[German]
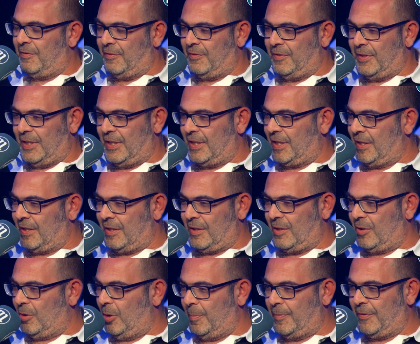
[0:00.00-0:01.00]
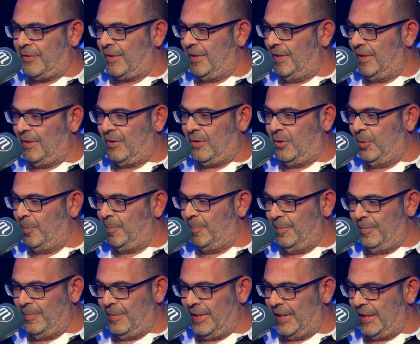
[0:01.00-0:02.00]
verkopften
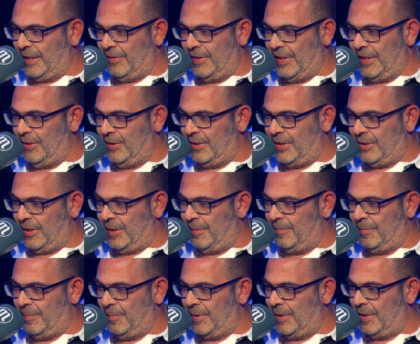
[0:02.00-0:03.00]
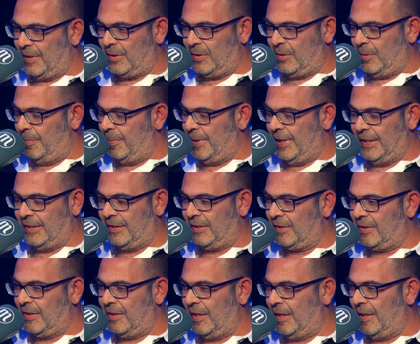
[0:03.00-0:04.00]
Typen irgendwie und so einem äh, komplett